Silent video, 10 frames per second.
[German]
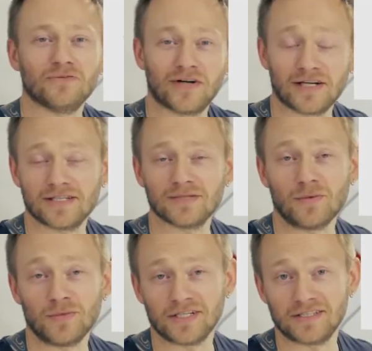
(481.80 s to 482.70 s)
Wir fangen jetzt
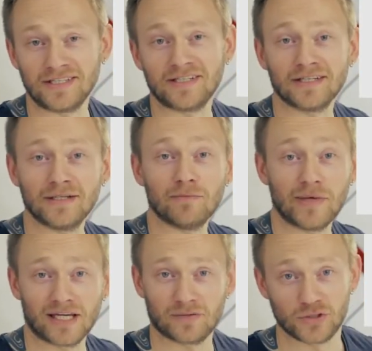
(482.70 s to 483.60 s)
erstmal mit der dickeren
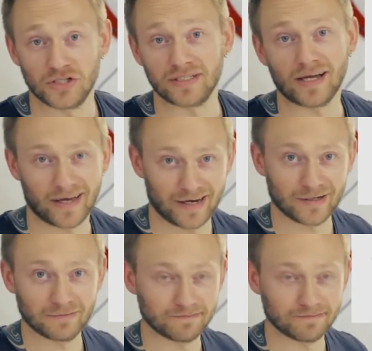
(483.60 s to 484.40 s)
Make-up-Schicht an.